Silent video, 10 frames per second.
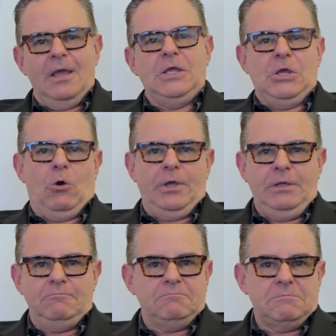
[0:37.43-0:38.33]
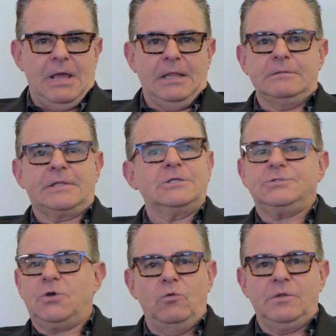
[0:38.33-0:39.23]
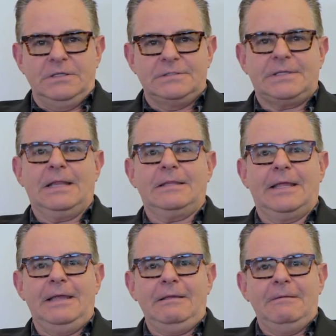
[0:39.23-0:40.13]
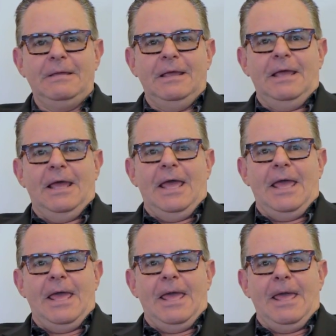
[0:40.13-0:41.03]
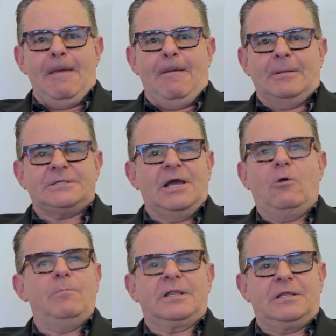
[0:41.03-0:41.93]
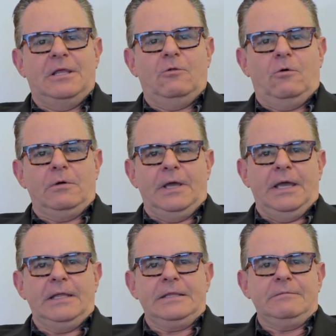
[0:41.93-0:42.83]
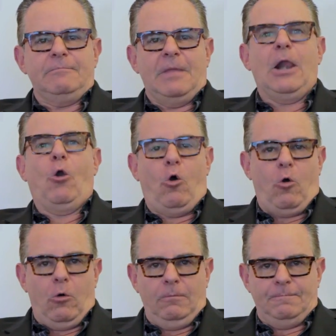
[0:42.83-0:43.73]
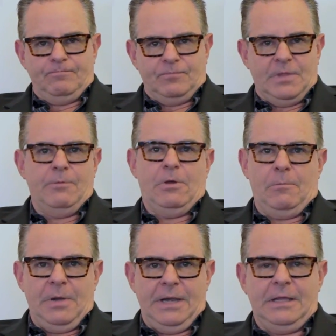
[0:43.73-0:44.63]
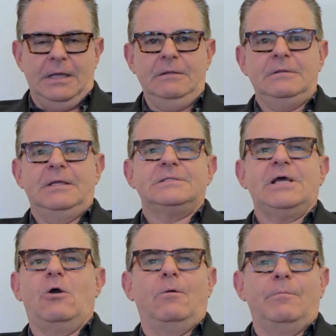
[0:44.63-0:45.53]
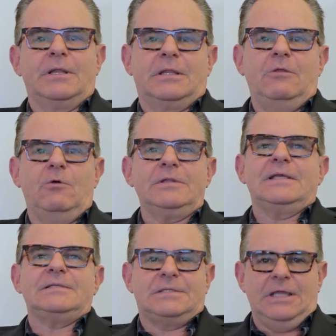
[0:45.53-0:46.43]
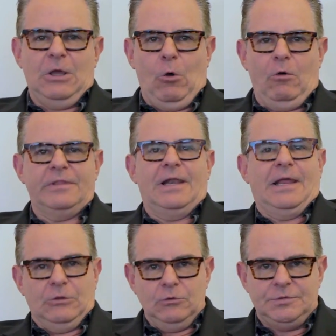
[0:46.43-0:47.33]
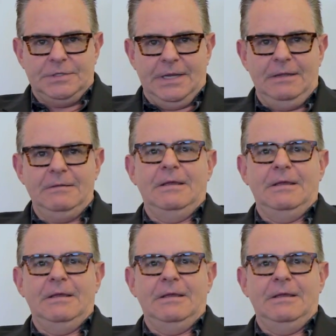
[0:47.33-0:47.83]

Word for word: Y hoy en tan solo un instante eh, se han convertido en el ojo de Iberoamérica, se han convertido en testigo de la industria,